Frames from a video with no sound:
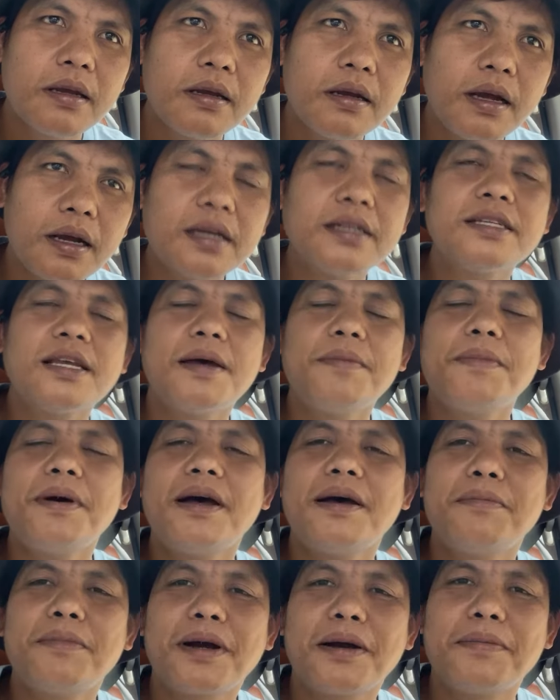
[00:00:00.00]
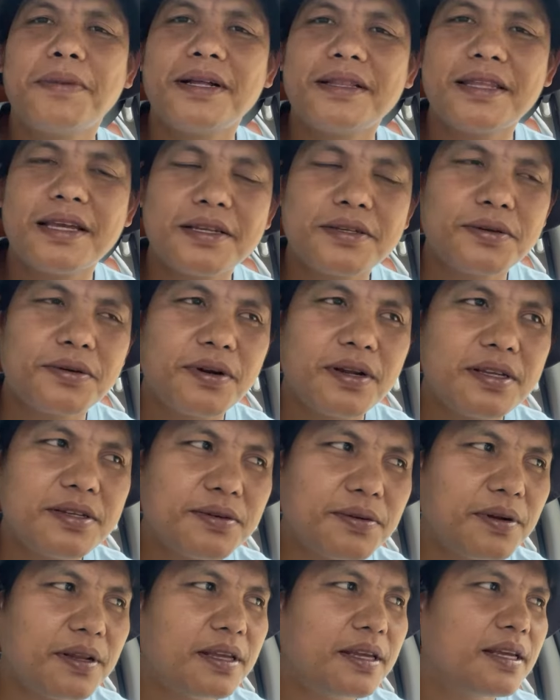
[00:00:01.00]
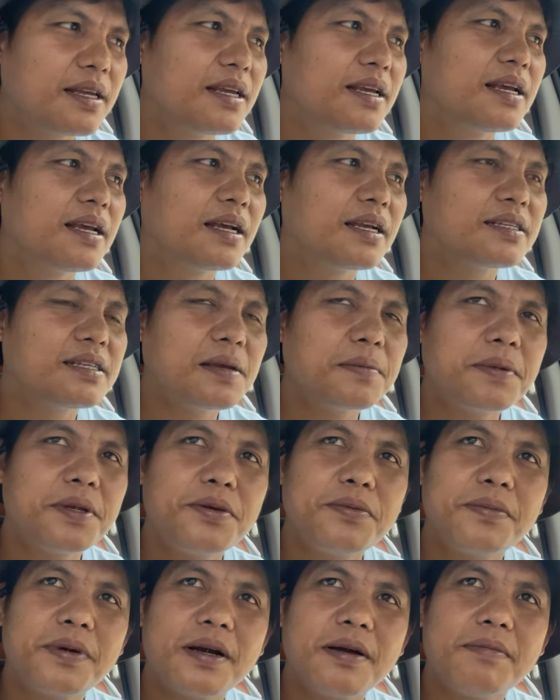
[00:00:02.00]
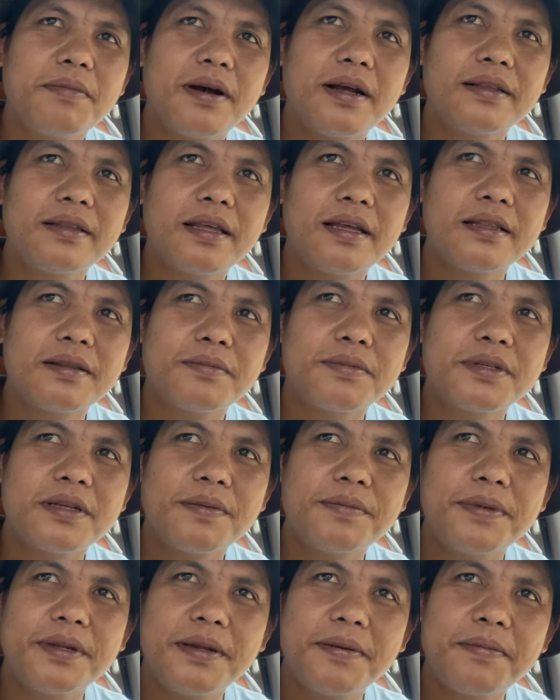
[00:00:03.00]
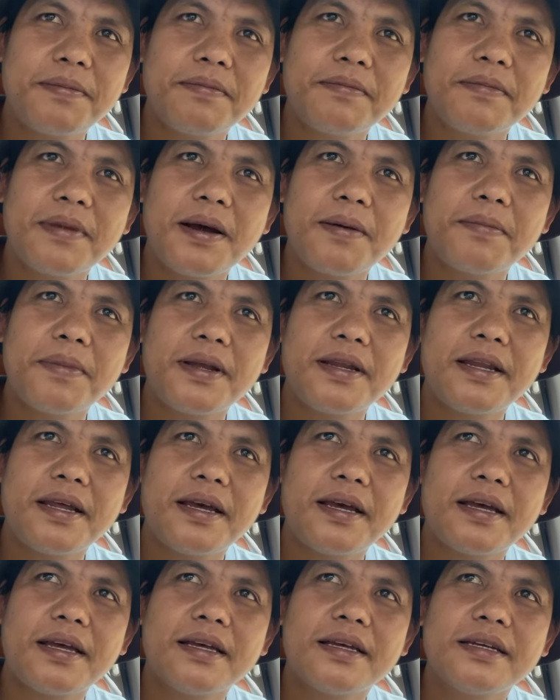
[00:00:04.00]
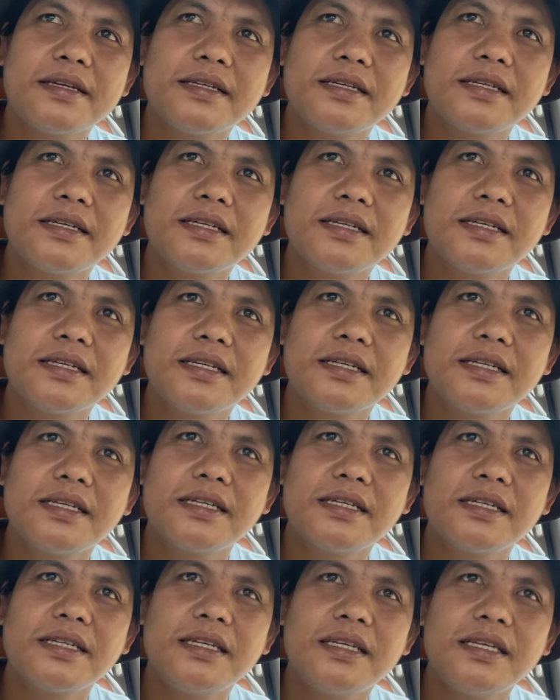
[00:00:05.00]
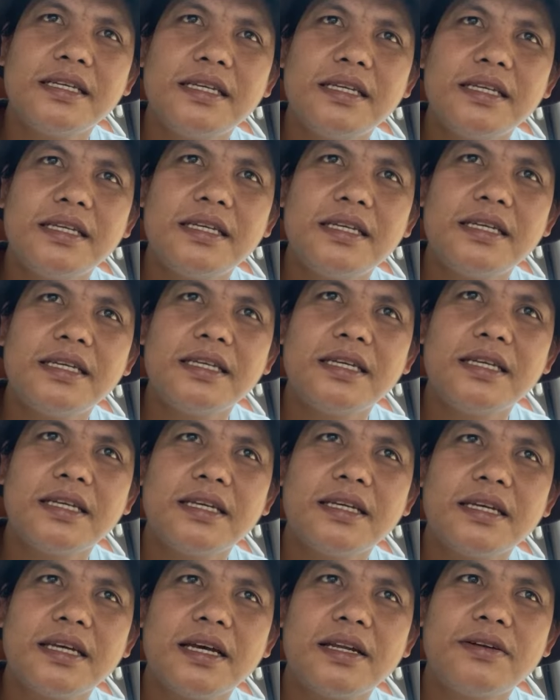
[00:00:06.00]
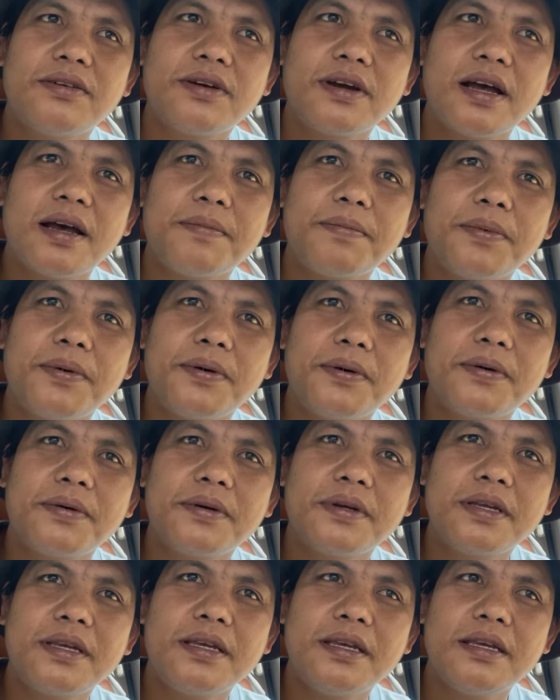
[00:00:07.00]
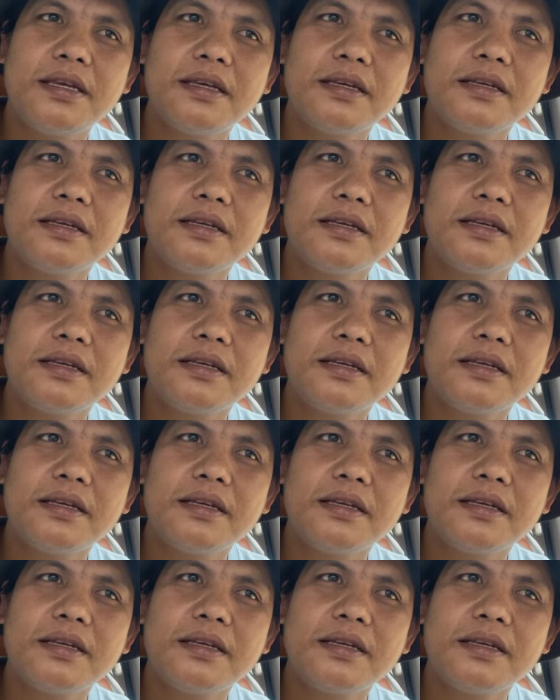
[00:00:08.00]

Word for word: Ah, kasama, mga bata, sorry, sorry. Kasama yung mga bata. Tapos sabi ni mama na, i, ano nga po, i,